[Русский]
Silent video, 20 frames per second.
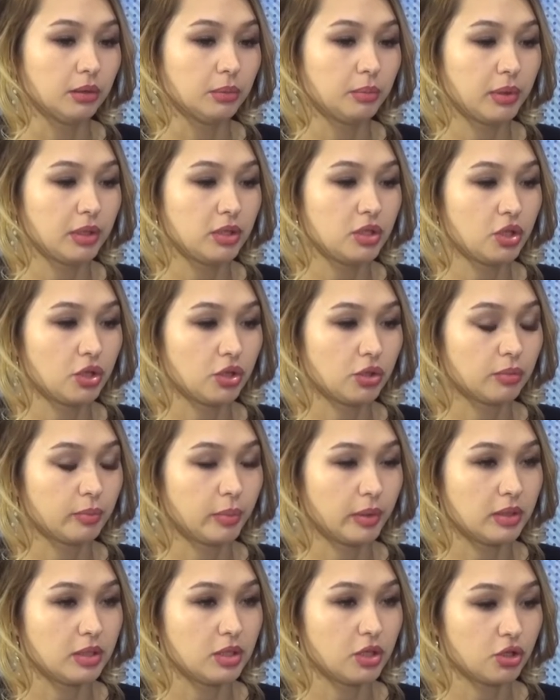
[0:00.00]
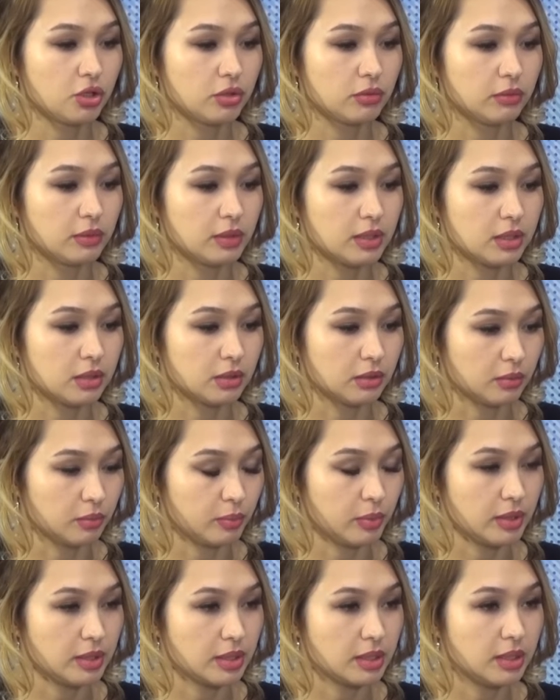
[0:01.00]
поддерживается
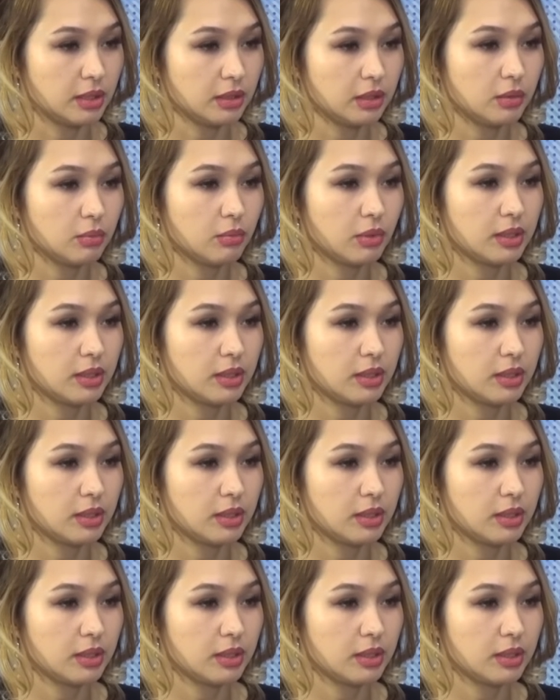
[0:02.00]
президентом